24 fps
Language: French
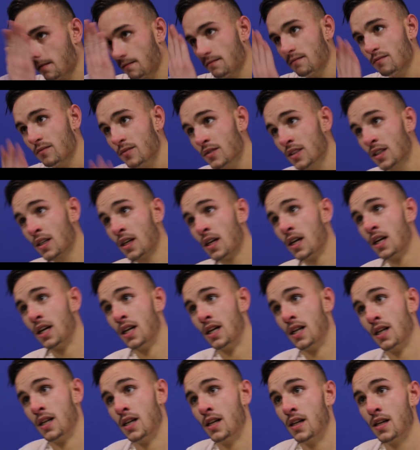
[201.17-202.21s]
référence que
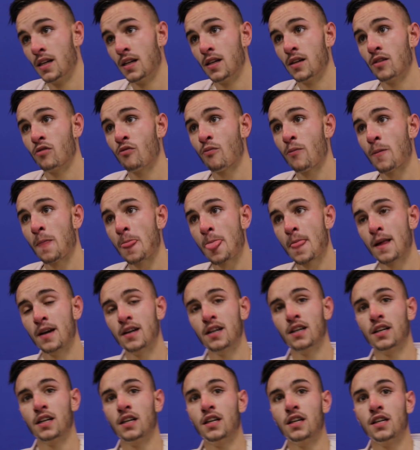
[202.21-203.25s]
tu vas pouvoir garder là
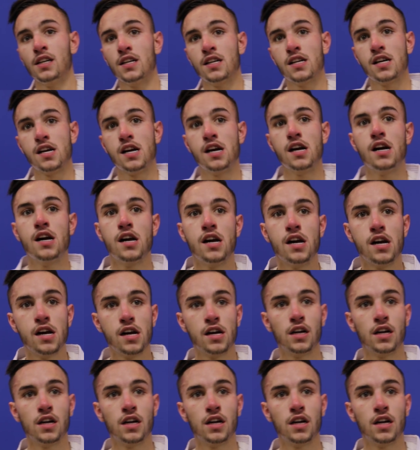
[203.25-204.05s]
toute ta prépa euh,